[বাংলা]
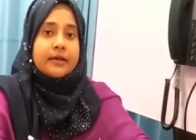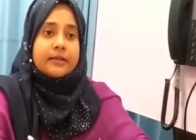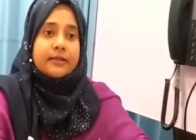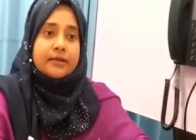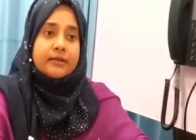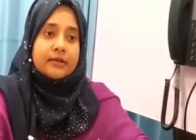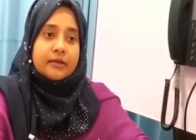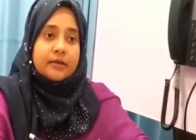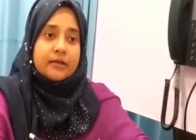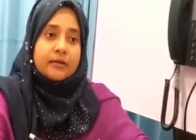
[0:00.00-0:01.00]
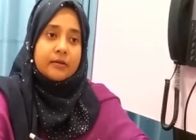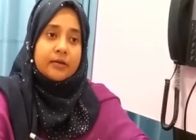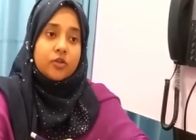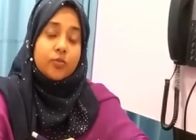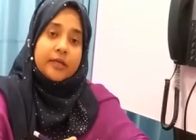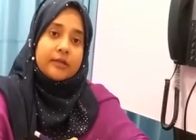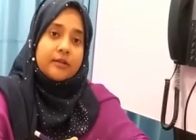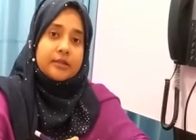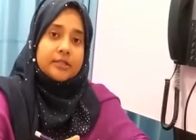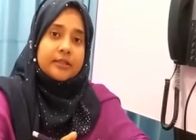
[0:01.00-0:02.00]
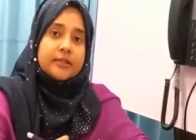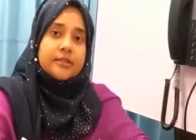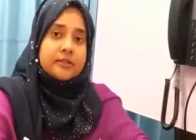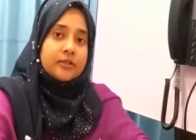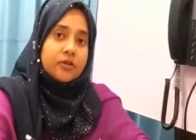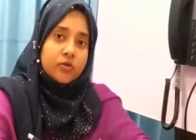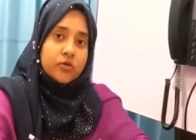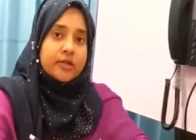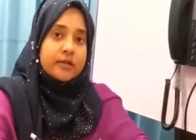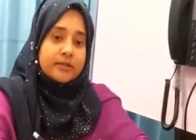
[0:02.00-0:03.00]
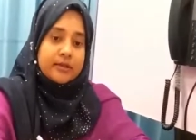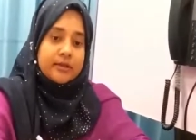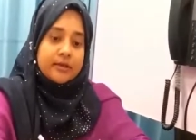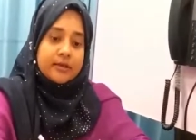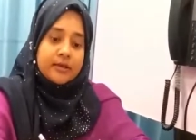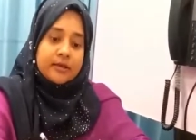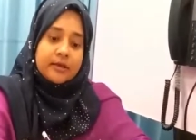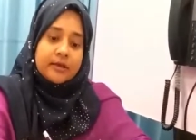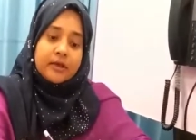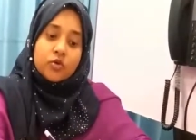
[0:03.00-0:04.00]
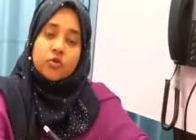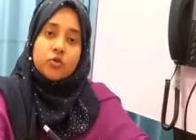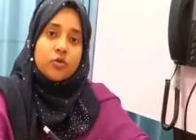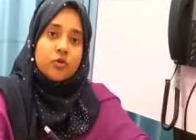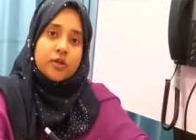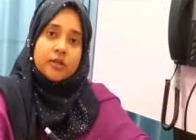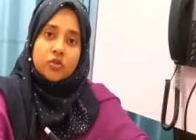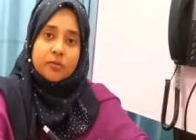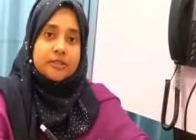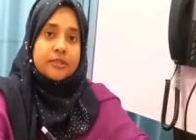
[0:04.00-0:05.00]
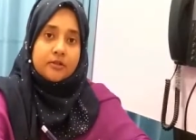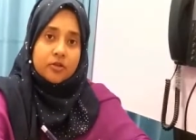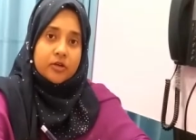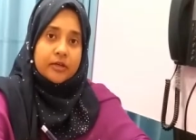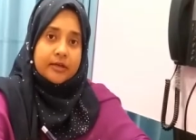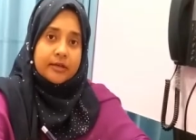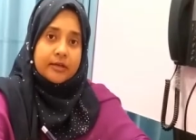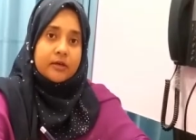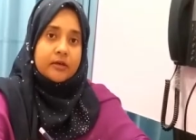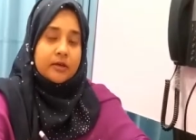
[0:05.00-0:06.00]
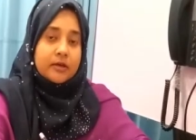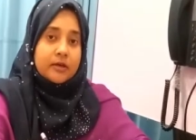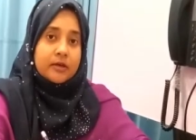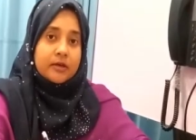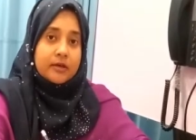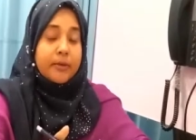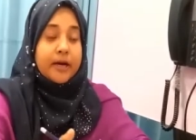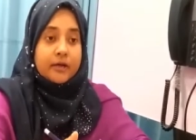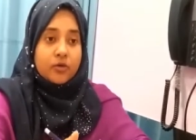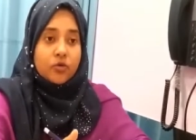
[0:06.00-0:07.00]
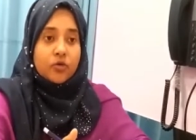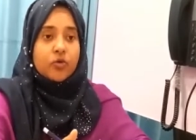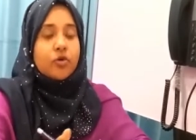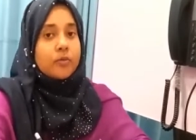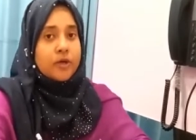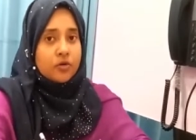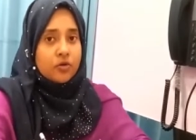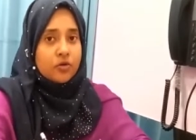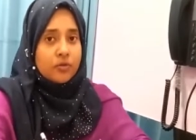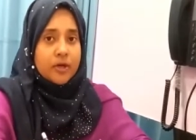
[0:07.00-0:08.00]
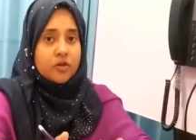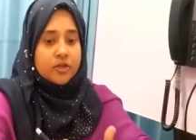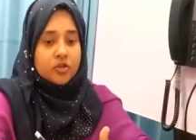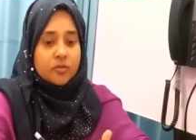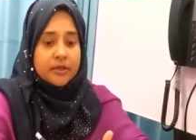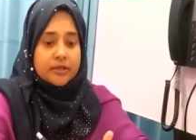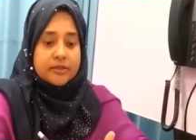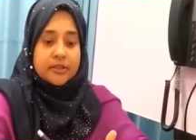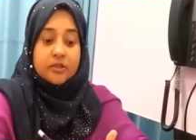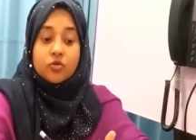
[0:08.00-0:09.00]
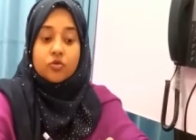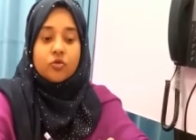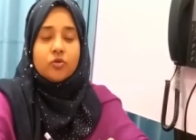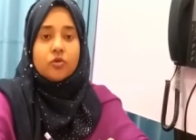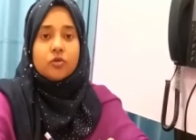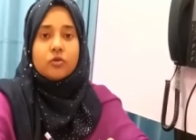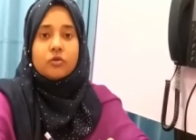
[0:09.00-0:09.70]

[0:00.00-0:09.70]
তাদের কিন্তু প্রেগনেন্সির সাথে সাথে ডক্টরের কাছে গিয়ে এই ওষুধগুলো অনেক সময় চেঞ্জ করা লাগে এটি বাড়ানো কমানো বা অনেক সময় যেই ওষুধগুলো